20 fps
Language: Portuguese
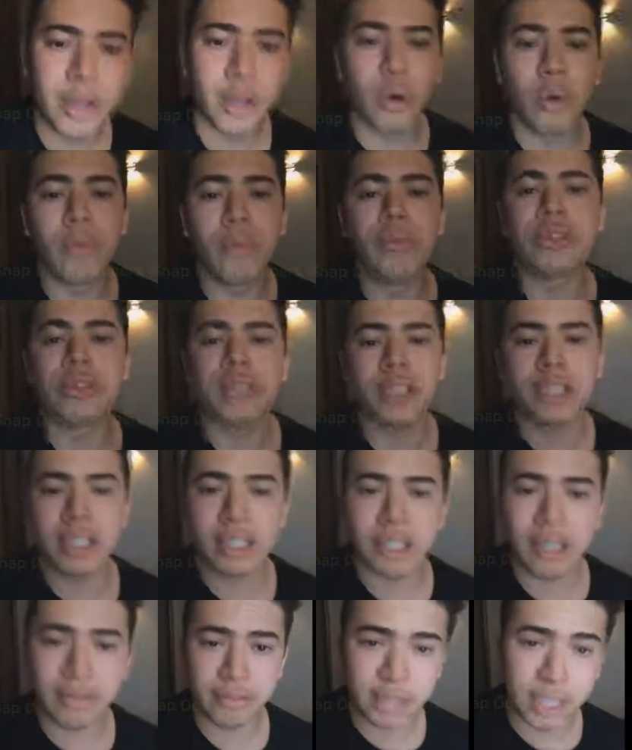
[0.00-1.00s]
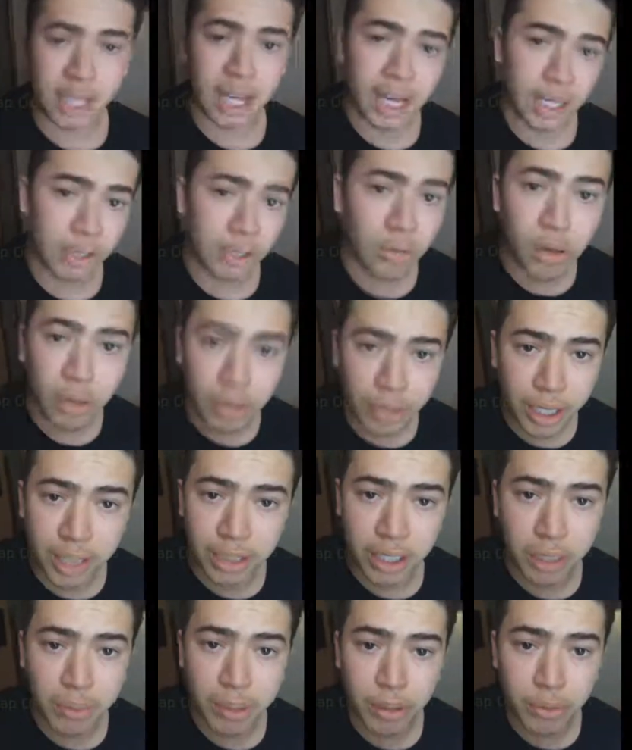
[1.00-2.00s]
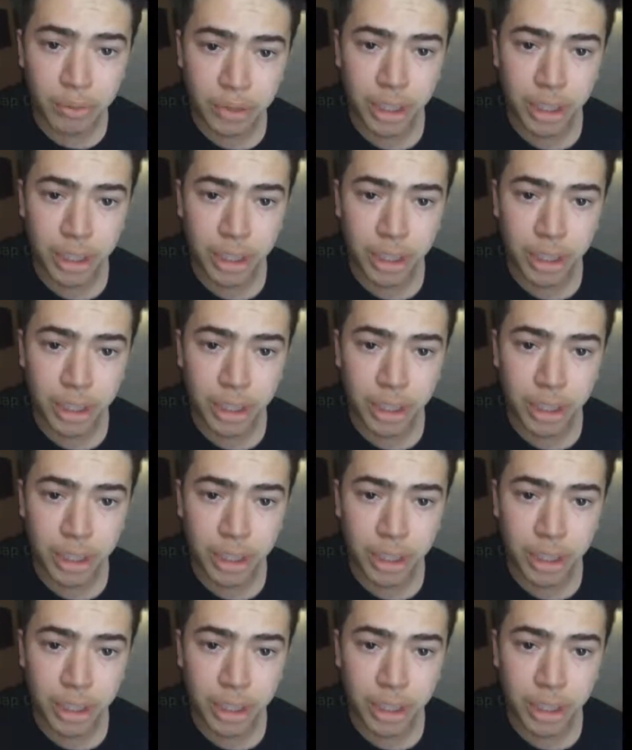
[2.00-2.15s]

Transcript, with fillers: Como você já deve ter errado com alguém também um